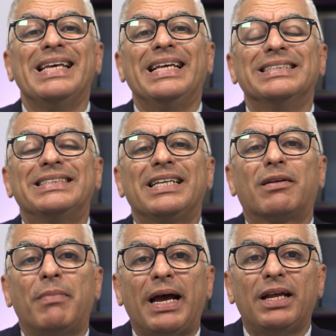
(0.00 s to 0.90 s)
Ese
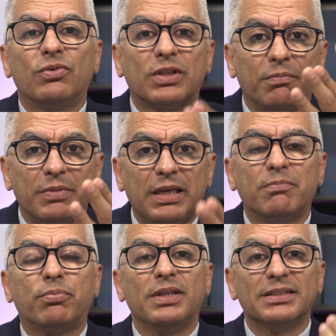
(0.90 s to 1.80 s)
hermano
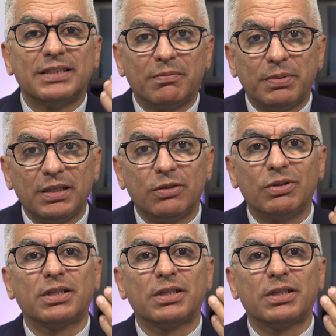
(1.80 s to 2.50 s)
también puede ser pedido